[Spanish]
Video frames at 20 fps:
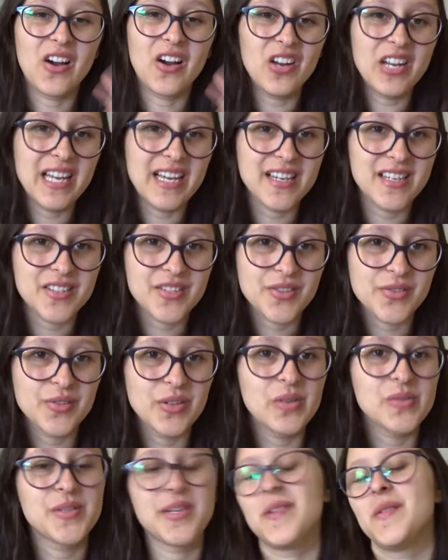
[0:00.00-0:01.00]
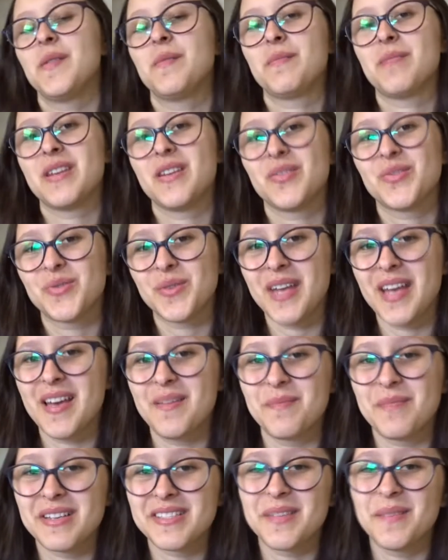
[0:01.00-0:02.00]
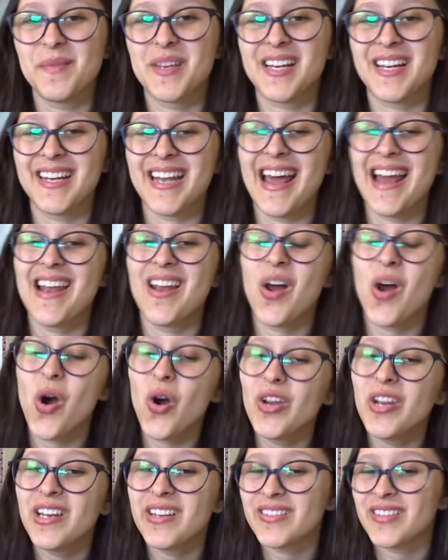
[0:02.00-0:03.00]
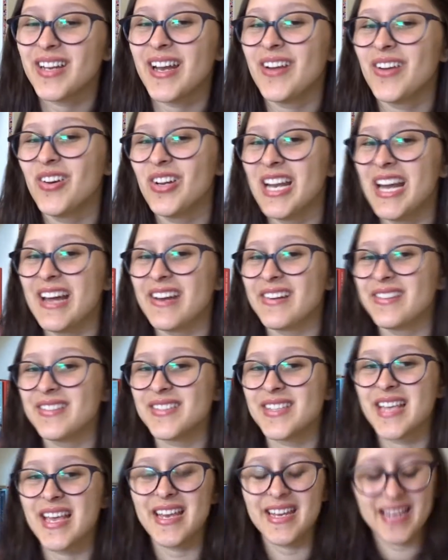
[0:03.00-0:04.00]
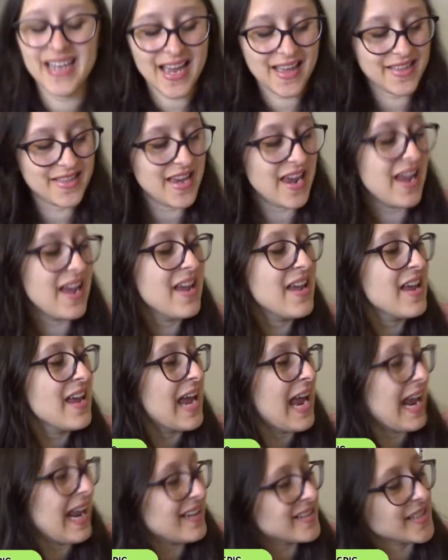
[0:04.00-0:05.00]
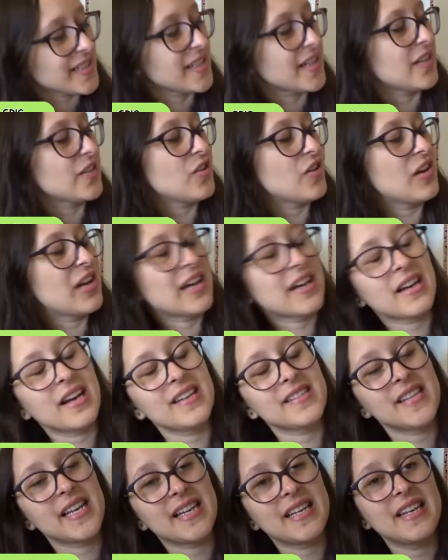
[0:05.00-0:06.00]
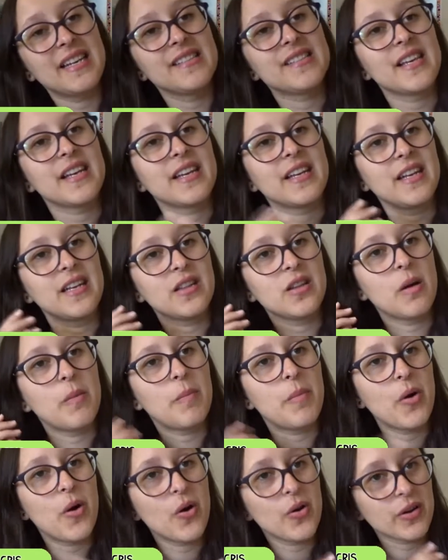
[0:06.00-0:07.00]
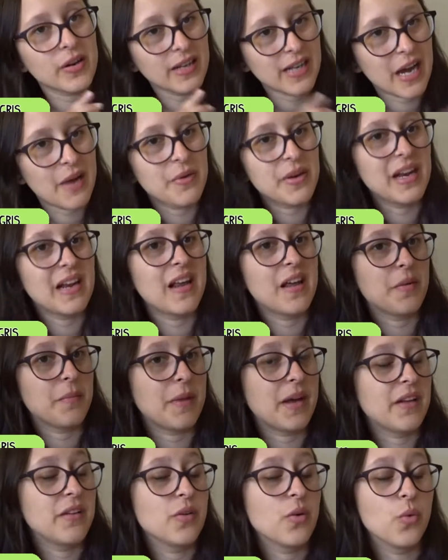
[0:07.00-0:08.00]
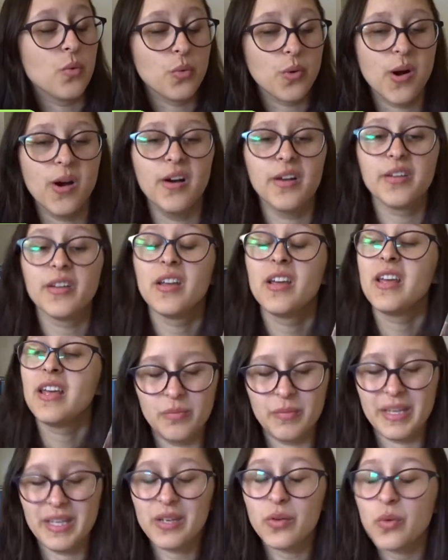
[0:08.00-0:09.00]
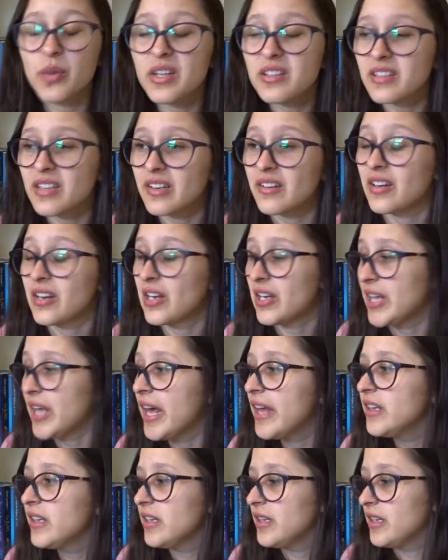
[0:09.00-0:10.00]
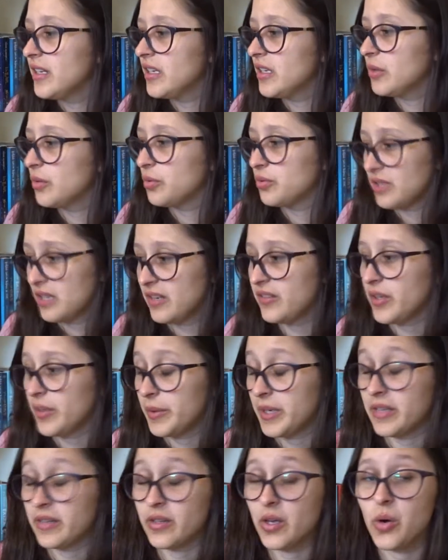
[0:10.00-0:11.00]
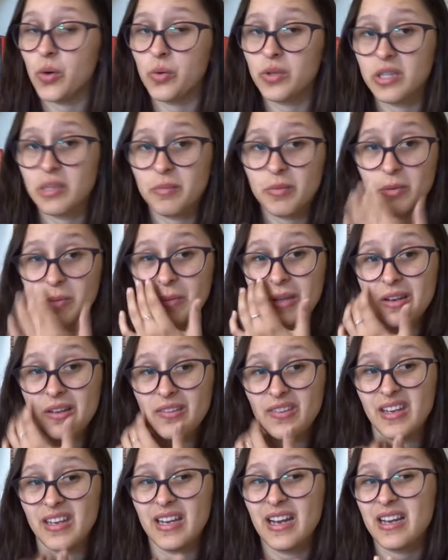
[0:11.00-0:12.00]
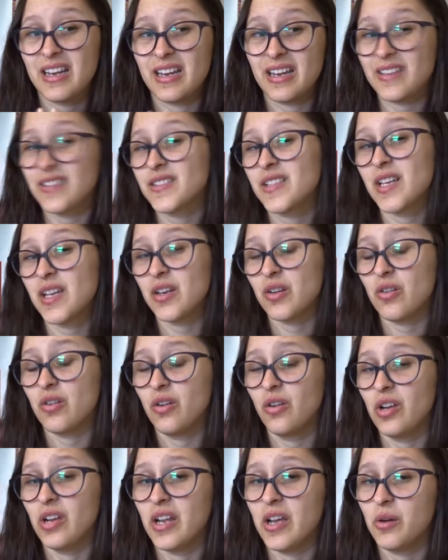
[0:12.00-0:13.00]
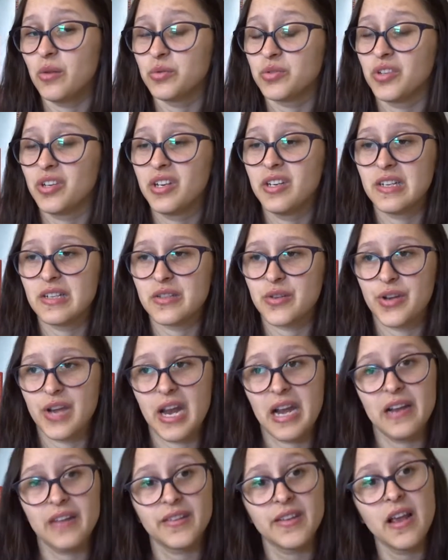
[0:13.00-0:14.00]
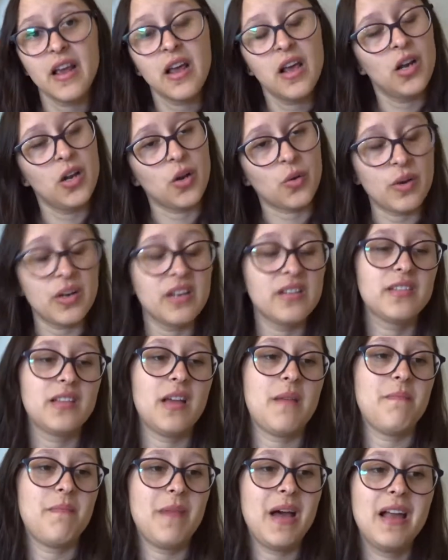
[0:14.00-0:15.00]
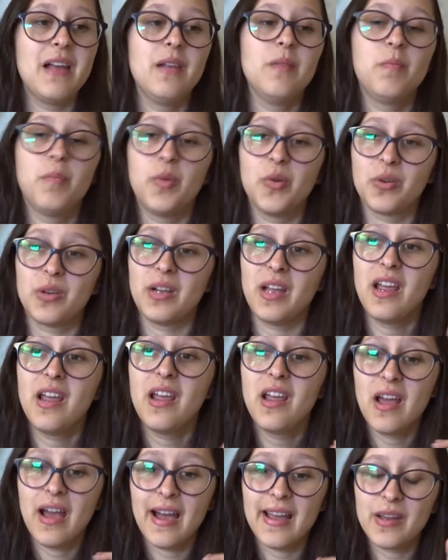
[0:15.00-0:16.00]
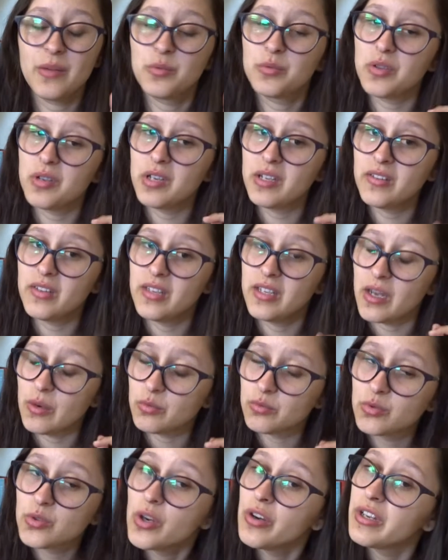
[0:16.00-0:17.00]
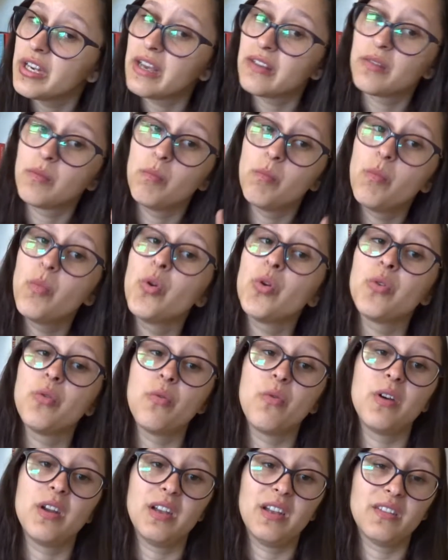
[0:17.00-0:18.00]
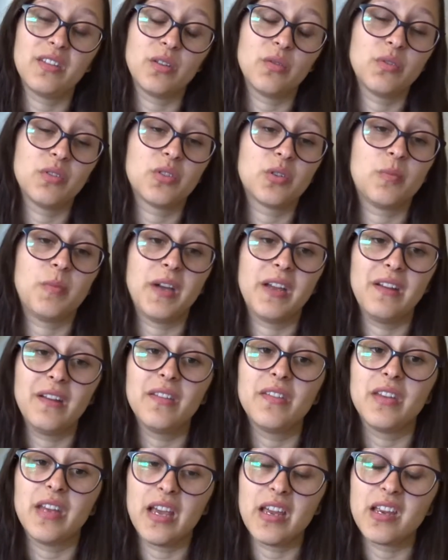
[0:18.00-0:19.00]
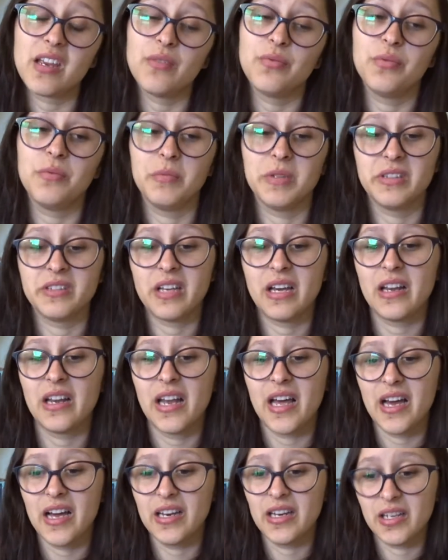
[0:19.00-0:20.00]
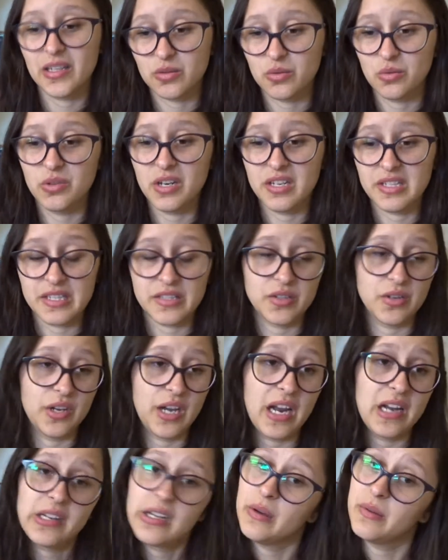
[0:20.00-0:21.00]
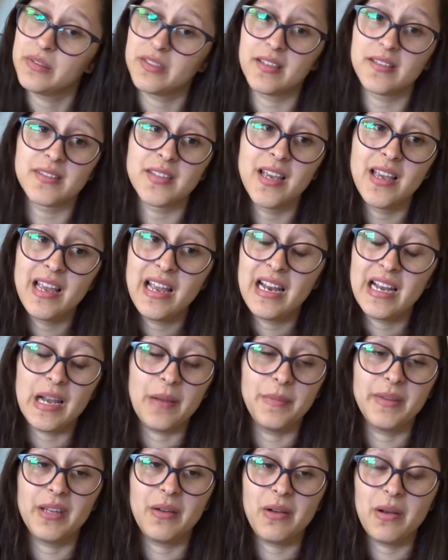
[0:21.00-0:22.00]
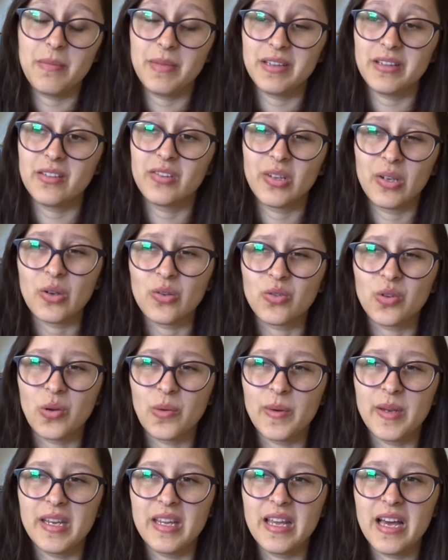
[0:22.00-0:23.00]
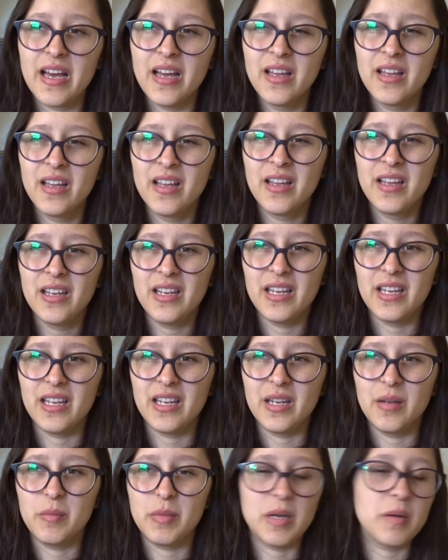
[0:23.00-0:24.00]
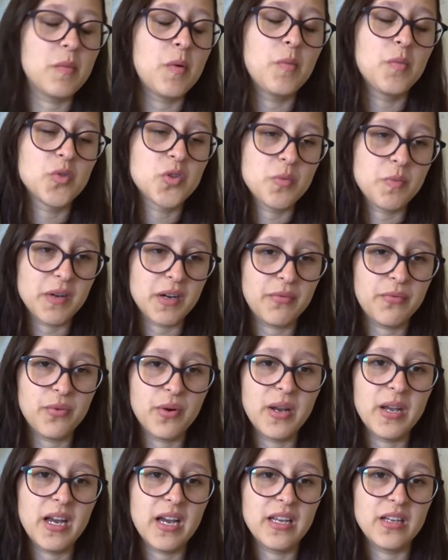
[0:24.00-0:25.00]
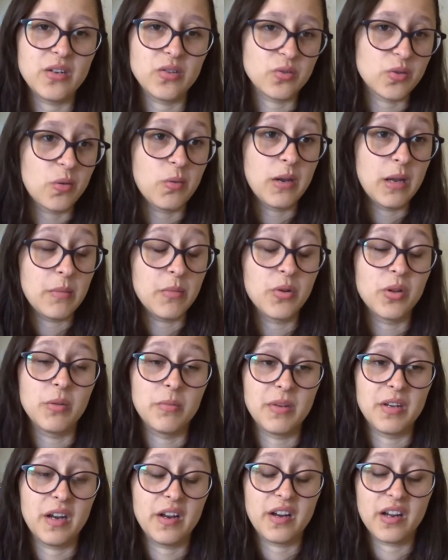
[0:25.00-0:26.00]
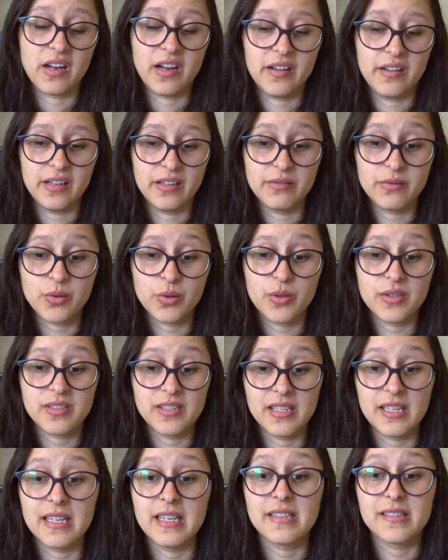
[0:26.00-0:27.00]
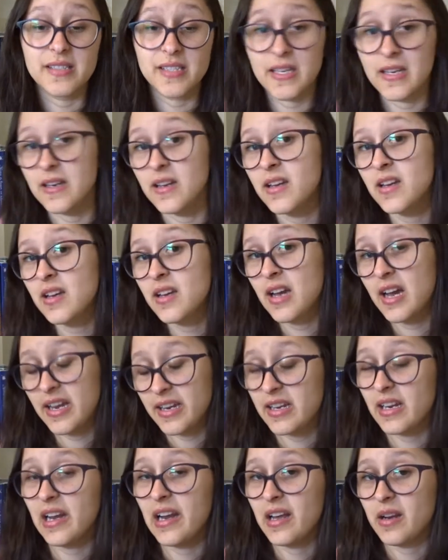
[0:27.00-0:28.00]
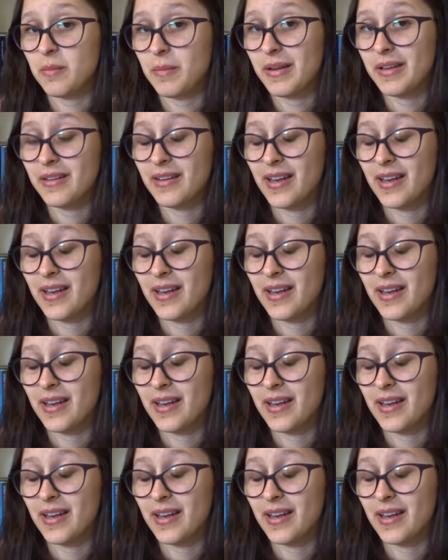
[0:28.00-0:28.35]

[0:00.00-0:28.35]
Hola, yo soy Lucy y bienvenidos una vez más a mi canal. Hoy les traigo la reseña de El secreto de la casa gris, escrito por Gabriel Armand Hugon. Me di cuenta en realidad, y ustedes se habrán dado cuenta por mis reseñas, que casi que no leo autores nacionales, lo cual está mal porque hay autores y autoras muy buenos en nuestro país y hay que fomentar la lectura nacional que a veces lamentablemente se nos olvida. Eh, miramos mucho para afuera y nos olvidamos de mirar acá adentro, así que sí, hay que leer más